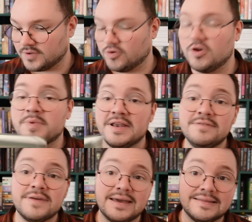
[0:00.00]
que l'objet
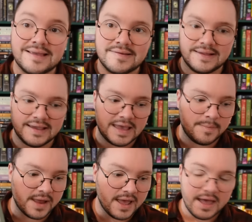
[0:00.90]
livre est très
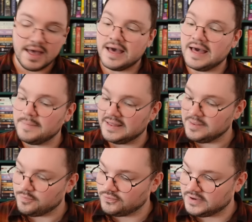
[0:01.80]
agréable à
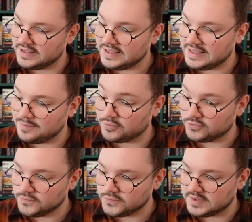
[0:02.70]
manipuler. Et pour
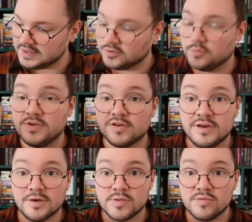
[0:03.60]
tout vous dire, depuis que je
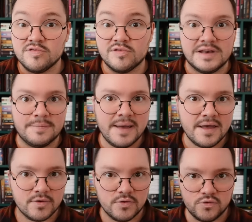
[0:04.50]
l'ai reçu, je ne l'ai pas
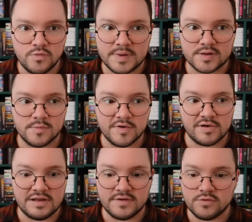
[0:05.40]
relu parce que moi je
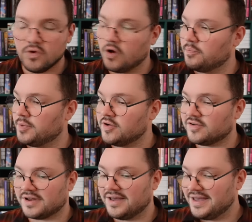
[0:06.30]
l'avais lu en
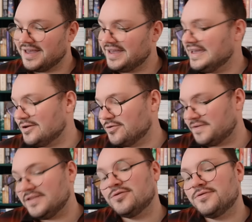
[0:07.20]
poche. Et le
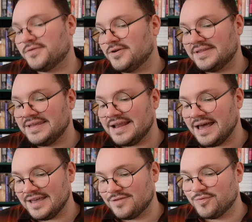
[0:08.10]
fait de le feuilleter
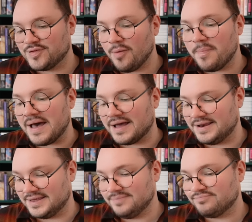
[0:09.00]
là et de vous en
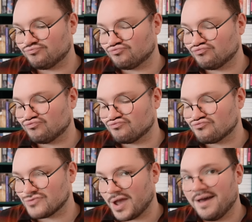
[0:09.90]
parler,
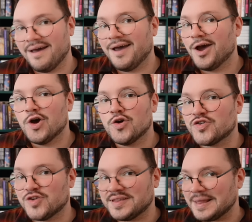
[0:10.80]

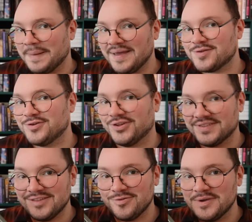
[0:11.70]
je serais presque
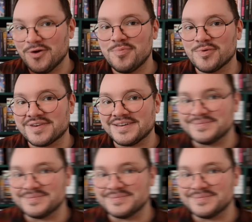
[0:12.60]
tenté de m'y replonger.